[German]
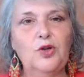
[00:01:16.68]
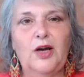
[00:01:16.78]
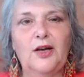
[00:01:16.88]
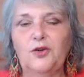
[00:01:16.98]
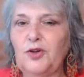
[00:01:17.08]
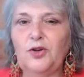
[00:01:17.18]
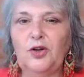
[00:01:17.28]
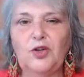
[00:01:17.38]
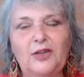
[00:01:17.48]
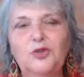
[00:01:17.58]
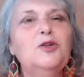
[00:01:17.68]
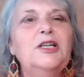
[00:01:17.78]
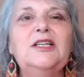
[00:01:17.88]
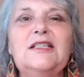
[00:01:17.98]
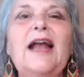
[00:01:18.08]
äh,
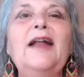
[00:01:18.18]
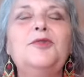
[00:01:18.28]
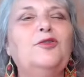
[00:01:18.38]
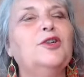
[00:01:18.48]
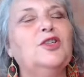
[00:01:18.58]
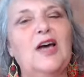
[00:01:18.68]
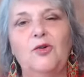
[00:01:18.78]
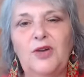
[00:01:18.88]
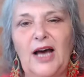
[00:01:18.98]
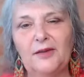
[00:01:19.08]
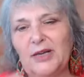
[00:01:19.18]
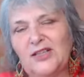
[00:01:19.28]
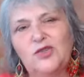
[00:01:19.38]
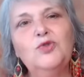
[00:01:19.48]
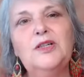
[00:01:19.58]
natürlichen Selbstvertrauen, einem
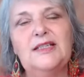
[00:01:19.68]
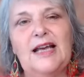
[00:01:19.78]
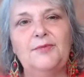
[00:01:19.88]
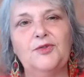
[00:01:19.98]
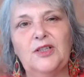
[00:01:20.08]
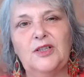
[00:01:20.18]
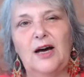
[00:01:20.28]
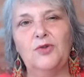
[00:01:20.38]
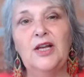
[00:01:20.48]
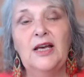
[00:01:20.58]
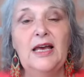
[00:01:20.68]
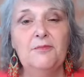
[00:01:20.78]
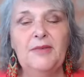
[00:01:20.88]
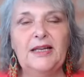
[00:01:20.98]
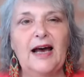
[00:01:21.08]
gesunden Selbstvertrauen,
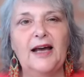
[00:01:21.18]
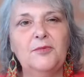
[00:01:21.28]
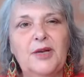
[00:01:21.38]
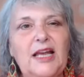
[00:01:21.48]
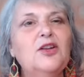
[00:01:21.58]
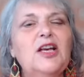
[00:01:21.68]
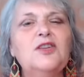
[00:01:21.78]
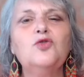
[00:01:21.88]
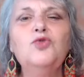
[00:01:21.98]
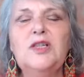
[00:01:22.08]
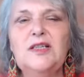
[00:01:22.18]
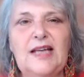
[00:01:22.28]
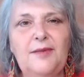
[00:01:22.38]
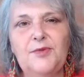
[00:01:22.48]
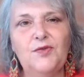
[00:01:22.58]
mit einem gesunden
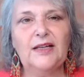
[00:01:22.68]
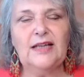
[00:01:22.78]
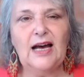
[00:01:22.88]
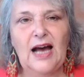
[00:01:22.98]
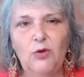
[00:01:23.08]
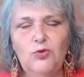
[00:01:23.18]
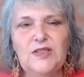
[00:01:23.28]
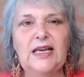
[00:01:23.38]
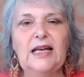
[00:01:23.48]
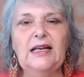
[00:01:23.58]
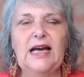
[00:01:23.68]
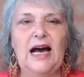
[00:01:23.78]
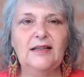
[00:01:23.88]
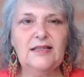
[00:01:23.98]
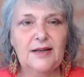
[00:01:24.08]
Selbstwert da rausgehen
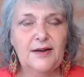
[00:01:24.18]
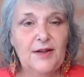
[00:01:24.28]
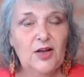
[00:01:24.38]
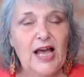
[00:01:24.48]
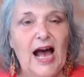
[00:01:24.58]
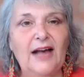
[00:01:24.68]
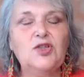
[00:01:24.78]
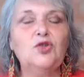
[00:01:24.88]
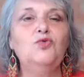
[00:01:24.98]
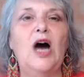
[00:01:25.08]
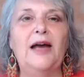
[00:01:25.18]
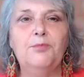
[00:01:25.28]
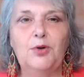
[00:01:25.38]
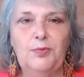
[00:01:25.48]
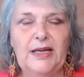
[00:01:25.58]
kannst, hast du
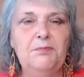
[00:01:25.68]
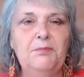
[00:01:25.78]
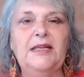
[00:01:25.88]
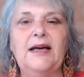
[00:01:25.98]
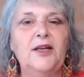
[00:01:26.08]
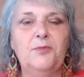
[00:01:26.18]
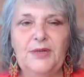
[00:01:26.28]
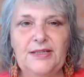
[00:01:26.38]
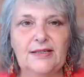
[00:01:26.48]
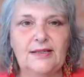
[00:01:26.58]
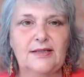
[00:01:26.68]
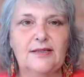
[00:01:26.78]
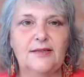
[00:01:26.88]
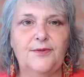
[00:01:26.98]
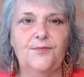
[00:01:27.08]
ein Problem mit deinem
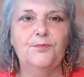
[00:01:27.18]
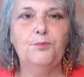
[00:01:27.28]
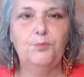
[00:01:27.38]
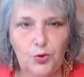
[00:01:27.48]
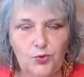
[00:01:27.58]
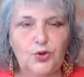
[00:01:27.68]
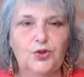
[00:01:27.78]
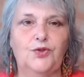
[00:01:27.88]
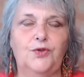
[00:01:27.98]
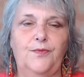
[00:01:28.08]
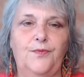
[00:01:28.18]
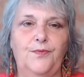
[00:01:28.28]
Business. Punkt.